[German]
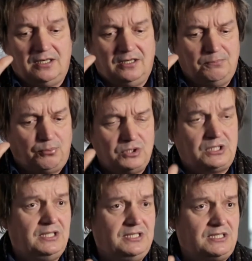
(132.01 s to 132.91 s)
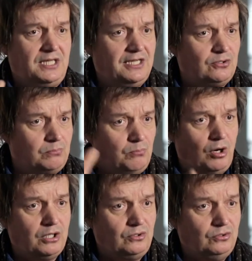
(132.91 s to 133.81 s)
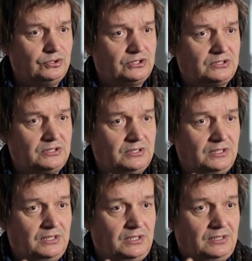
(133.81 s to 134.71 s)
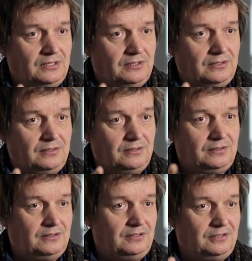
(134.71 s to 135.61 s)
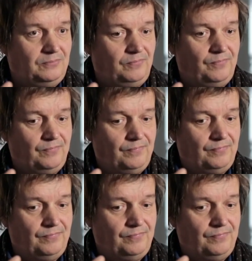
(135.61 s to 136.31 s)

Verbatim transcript: äh, Brutalität und Mordlust ähm,